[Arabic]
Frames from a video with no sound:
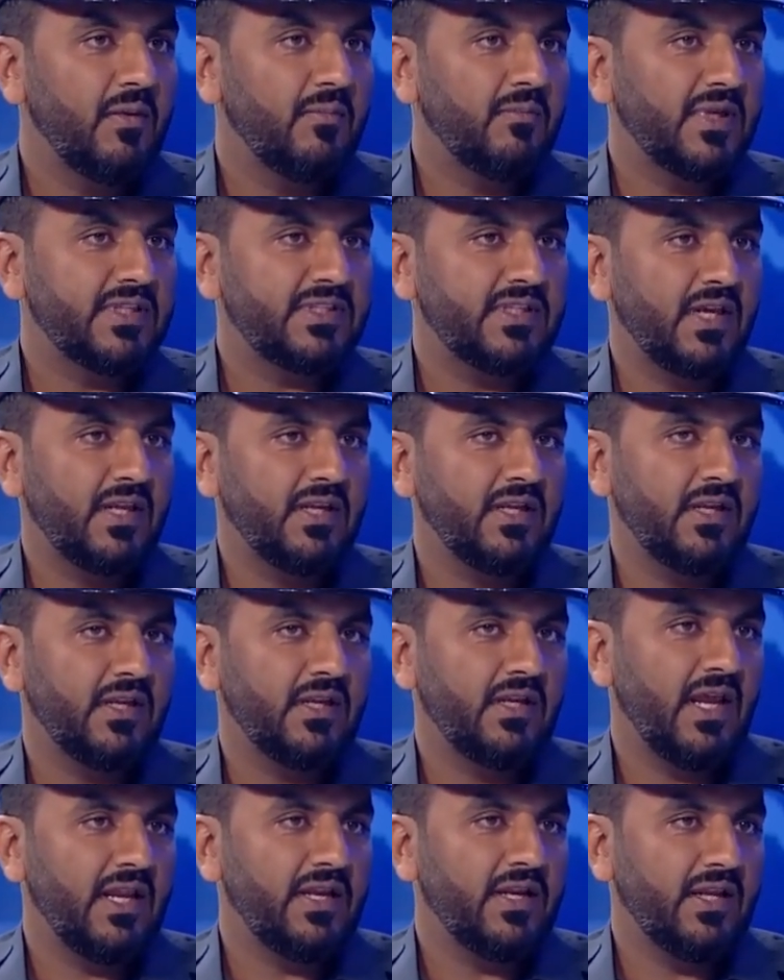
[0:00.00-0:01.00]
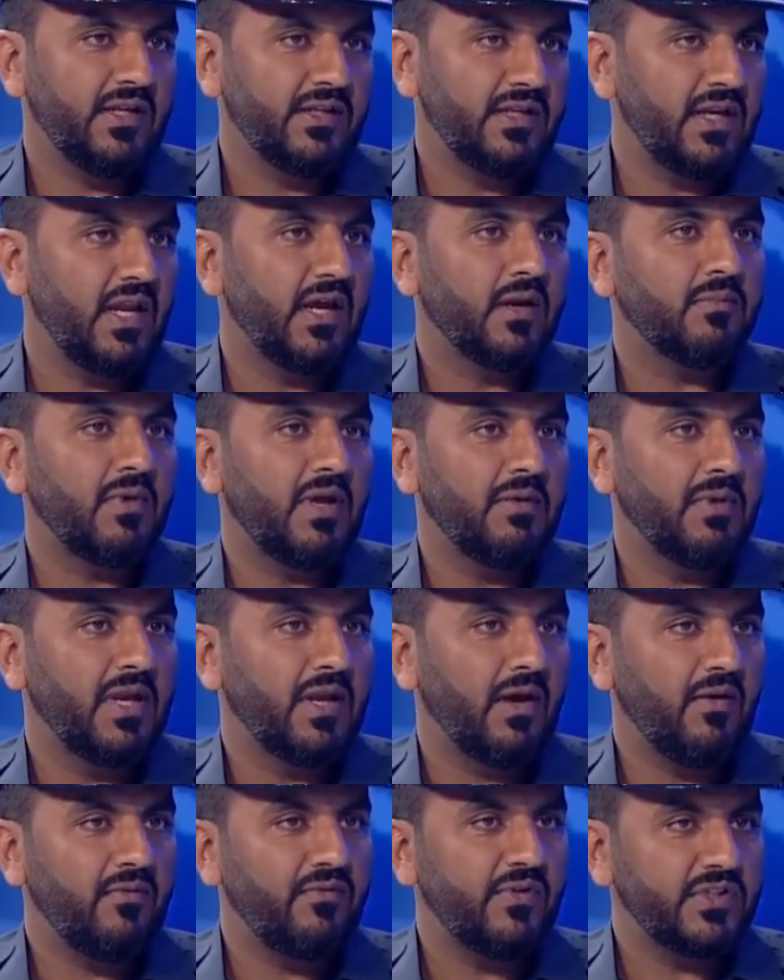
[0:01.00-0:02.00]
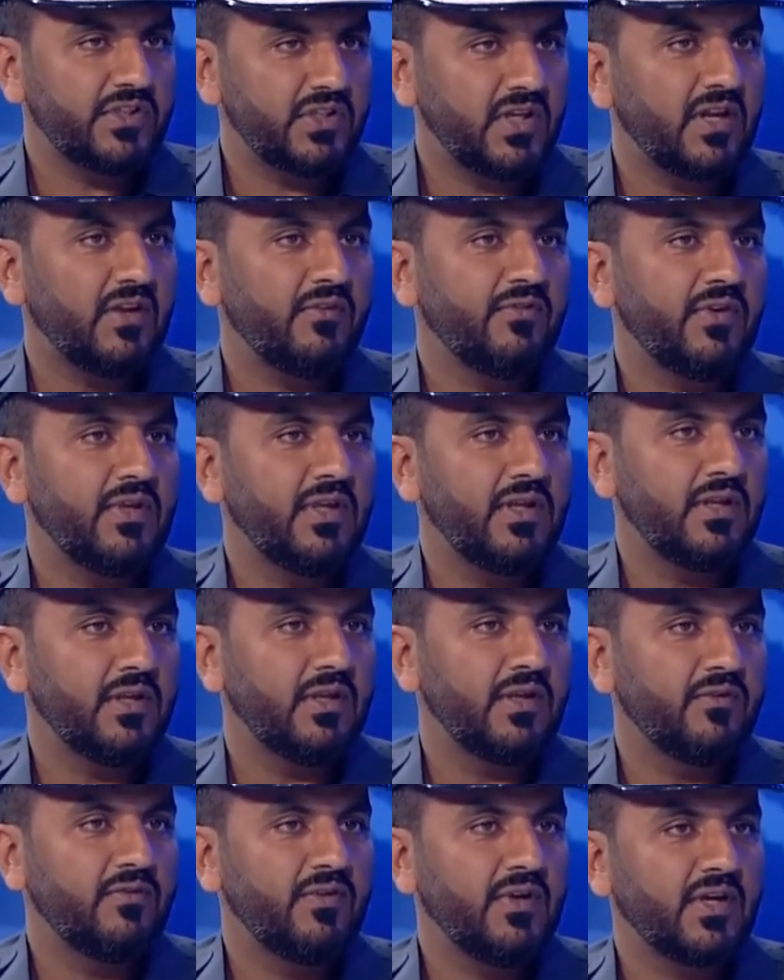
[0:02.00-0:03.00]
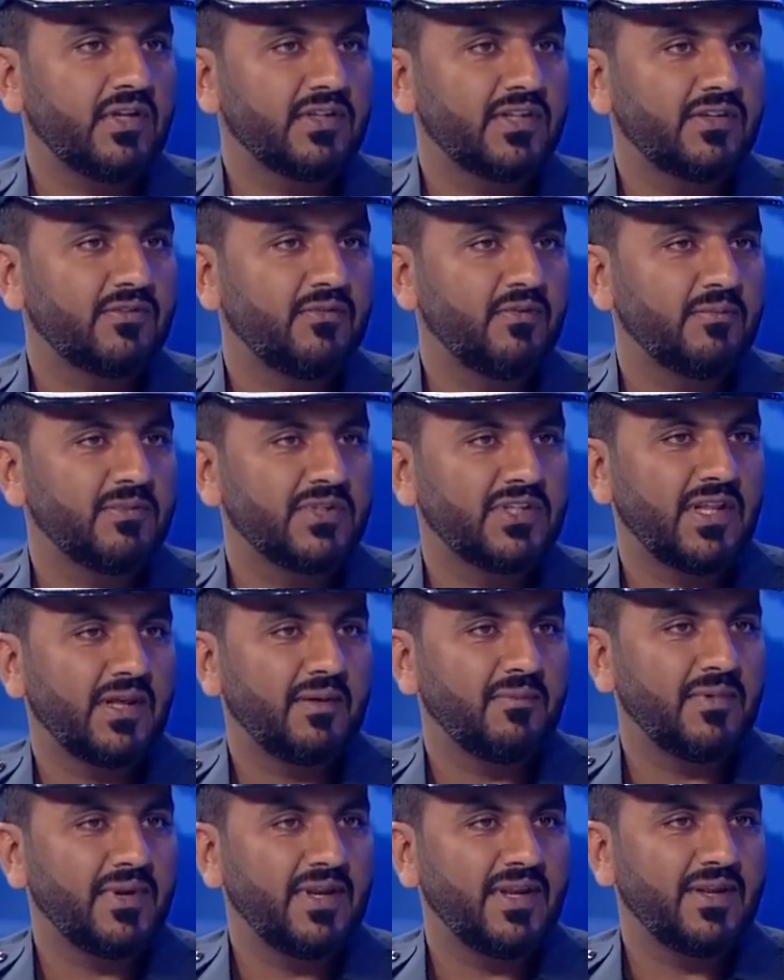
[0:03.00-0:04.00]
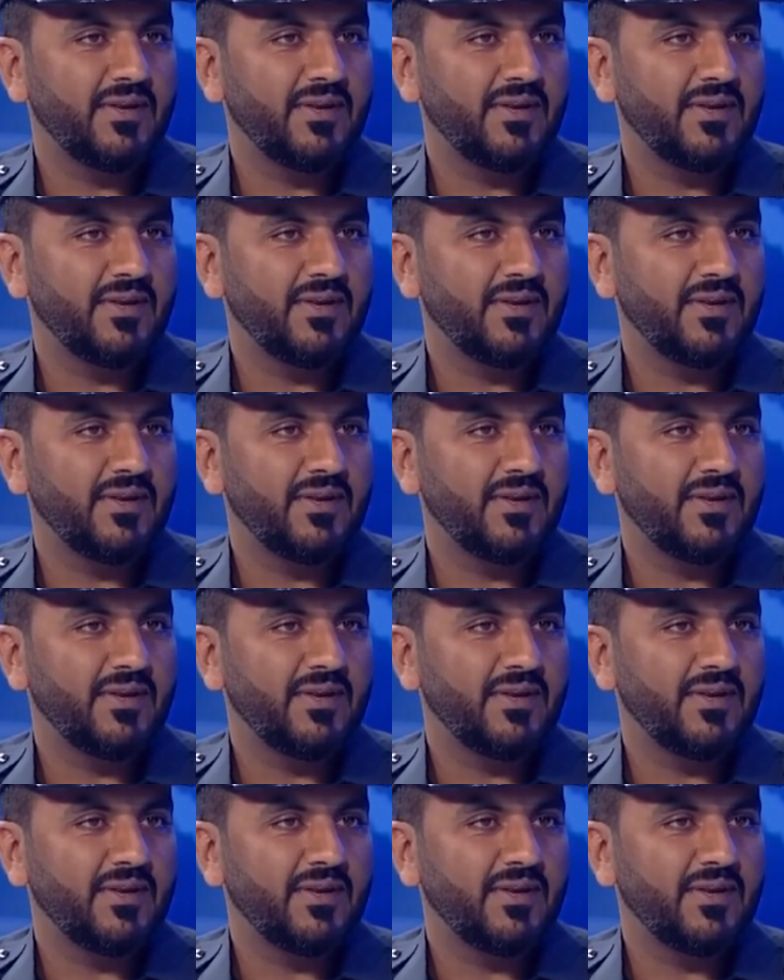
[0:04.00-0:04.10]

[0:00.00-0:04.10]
بس يعني لان عندنا اربع ملاعب فان شاء الله في في خطط في المستقبل جميل